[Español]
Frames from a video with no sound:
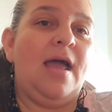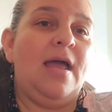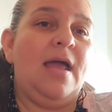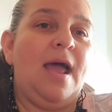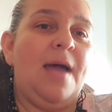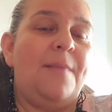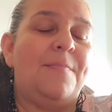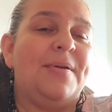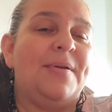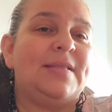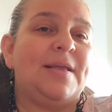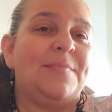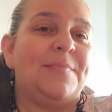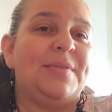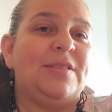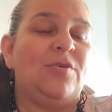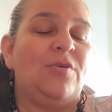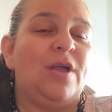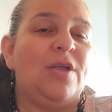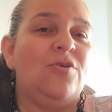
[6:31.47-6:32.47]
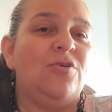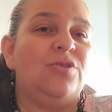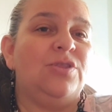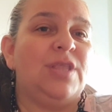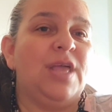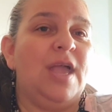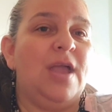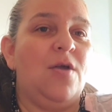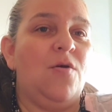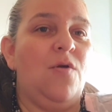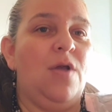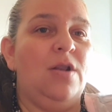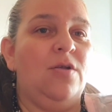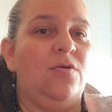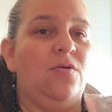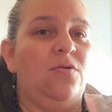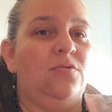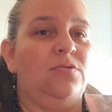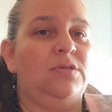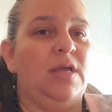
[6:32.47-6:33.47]
apartamento que yo tengo, el
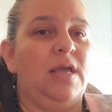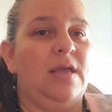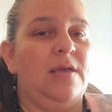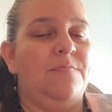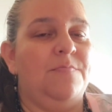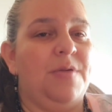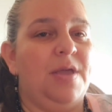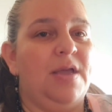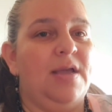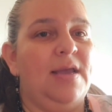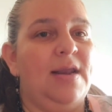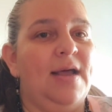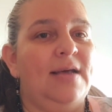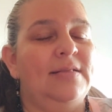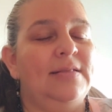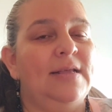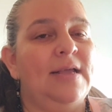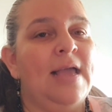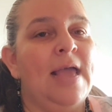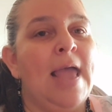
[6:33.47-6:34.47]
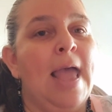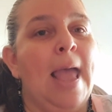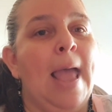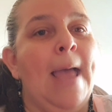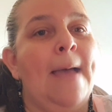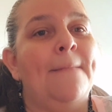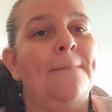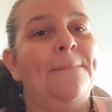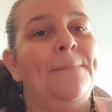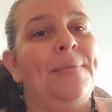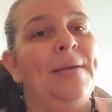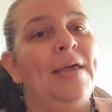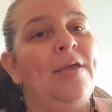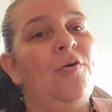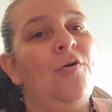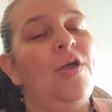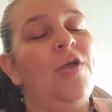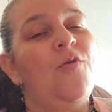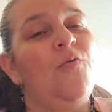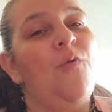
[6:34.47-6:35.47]
closet es bien grande,
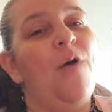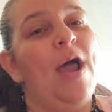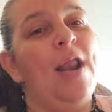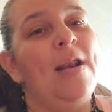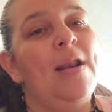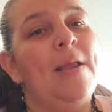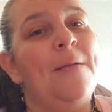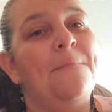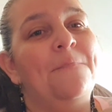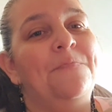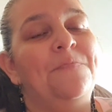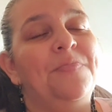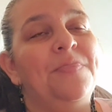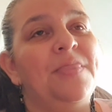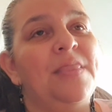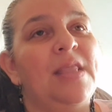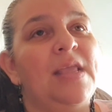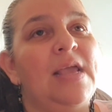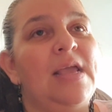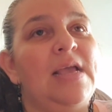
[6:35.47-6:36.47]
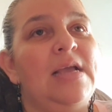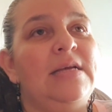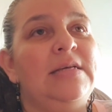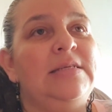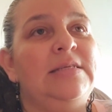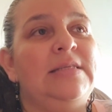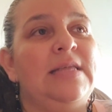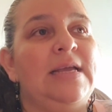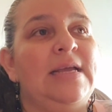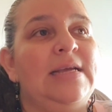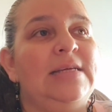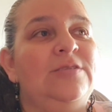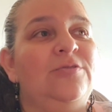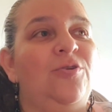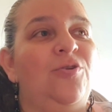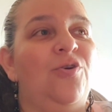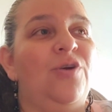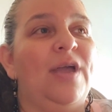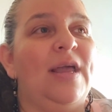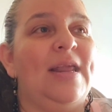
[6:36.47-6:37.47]
pero igual este, esto
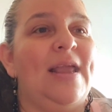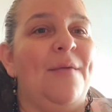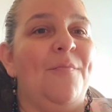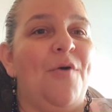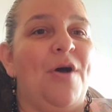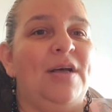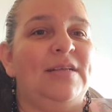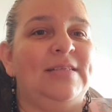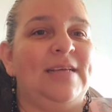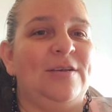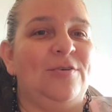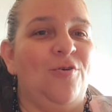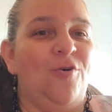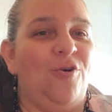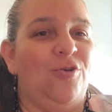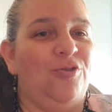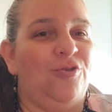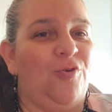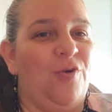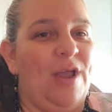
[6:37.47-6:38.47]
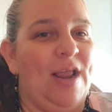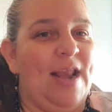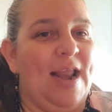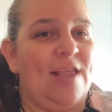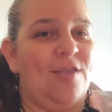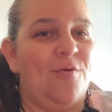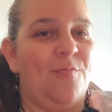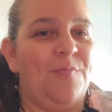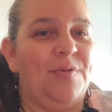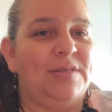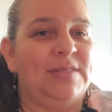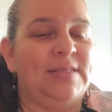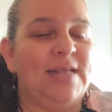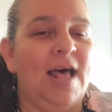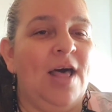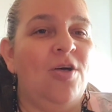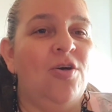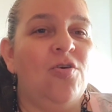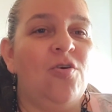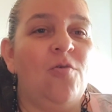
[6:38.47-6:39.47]
lo queríamos hacer nosotros el año
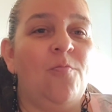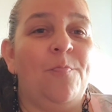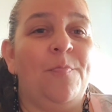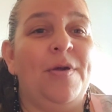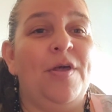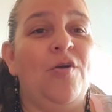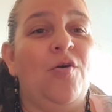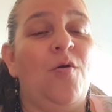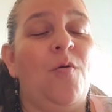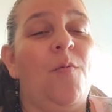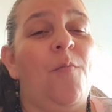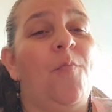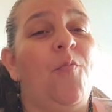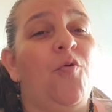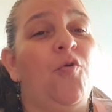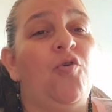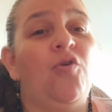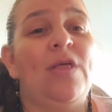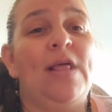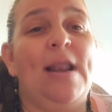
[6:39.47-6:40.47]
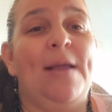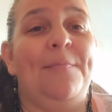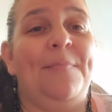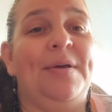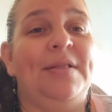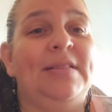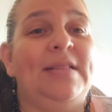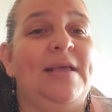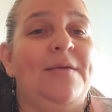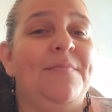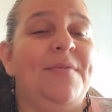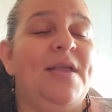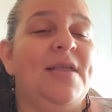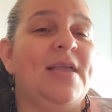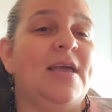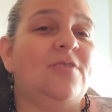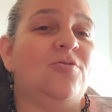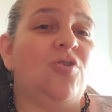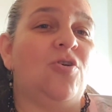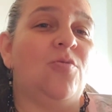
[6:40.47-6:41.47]
pasado, pero como por lo de la pandemia
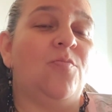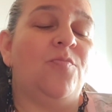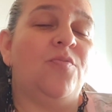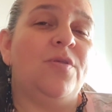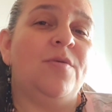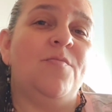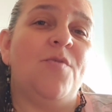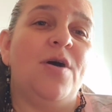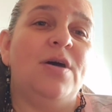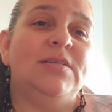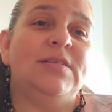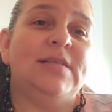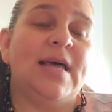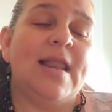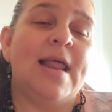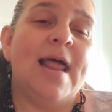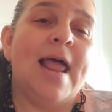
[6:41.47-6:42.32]
ya no lo pudimos hacer.